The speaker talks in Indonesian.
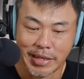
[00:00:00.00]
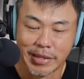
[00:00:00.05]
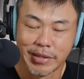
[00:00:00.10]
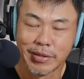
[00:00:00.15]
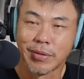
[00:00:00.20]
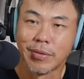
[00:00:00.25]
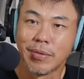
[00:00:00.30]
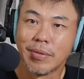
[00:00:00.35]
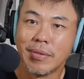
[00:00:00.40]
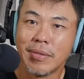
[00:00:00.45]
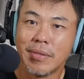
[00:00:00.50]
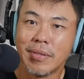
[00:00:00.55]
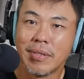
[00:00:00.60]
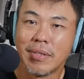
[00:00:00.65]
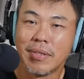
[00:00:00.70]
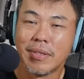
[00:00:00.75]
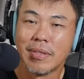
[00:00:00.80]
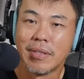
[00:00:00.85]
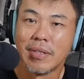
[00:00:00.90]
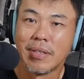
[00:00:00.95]
yaitu
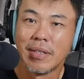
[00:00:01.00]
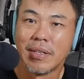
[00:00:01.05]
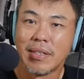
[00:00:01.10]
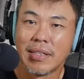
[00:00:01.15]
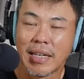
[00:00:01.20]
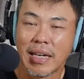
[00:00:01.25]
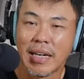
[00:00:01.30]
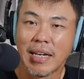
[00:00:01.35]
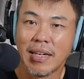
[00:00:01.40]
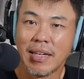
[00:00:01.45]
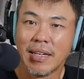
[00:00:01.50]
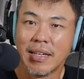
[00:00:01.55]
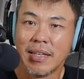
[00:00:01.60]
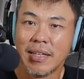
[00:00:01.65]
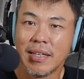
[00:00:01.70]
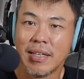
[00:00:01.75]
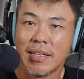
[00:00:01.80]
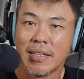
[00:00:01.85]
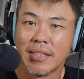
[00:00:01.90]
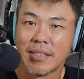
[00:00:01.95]
ya
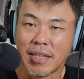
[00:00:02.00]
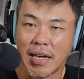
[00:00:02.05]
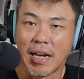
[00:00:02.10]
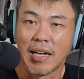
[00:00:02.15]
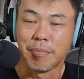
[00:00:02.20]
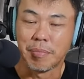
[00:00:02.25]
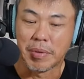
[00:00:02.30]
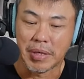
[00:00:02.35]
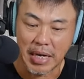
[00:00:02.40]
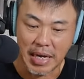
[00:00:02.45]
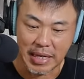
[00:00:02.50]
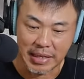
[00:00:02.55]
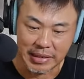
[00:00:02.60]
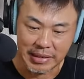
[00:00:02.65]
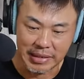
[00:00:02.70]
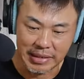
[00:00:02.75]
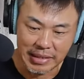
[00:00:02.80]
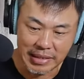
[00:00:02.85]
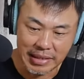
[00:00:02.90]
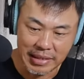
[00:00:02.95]
sangat
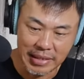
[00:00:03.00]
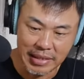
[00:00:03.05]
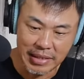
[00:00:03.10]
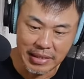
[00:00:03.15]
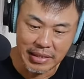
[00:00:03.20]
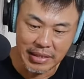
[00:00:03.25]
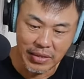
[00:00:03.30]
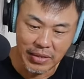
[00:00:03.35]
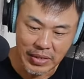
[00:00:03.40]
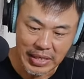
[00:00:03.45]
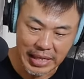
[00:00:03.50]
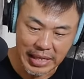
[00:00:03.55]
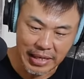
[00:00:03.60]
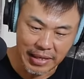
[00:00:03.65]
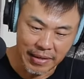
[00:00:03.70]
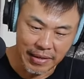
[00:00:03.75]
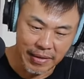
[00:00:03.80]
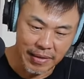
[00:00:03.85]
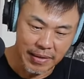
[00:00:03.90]
berarti oke okay.